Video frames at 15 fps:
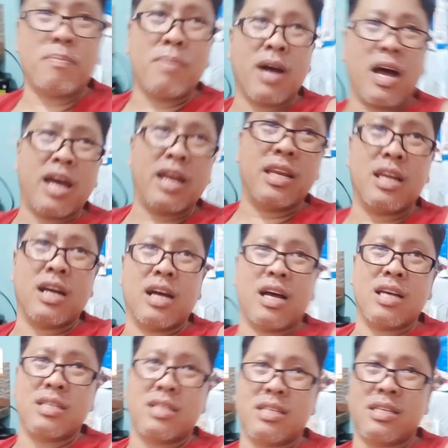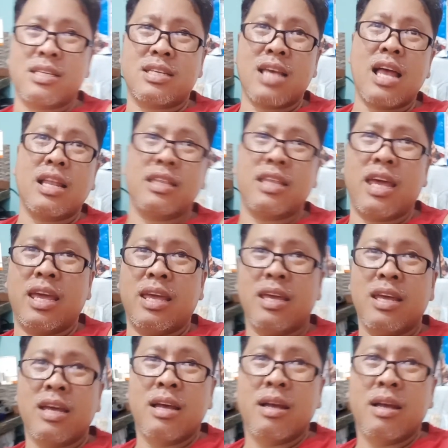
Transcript: nagpapakain ng uh, Sunday